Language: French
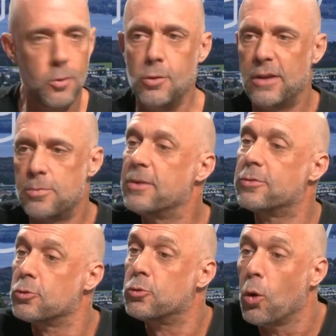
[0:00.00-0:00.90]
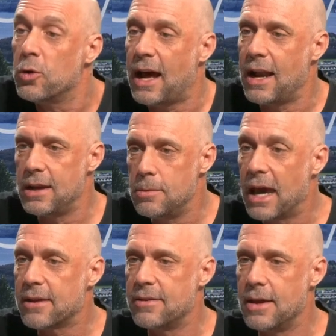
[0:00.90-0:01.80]
une espèce d'ode à la
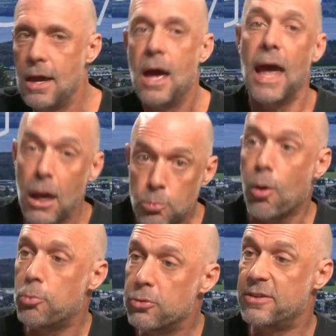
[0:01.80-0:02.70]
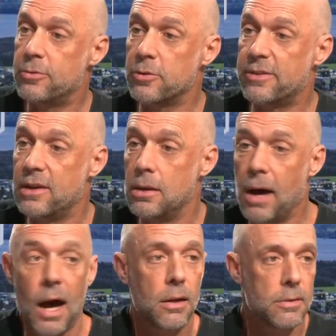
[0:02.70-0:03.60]
liberté et une proposition de
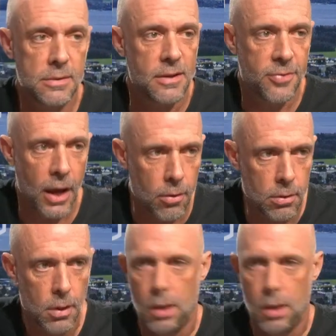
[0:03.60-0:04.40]
cinéma différent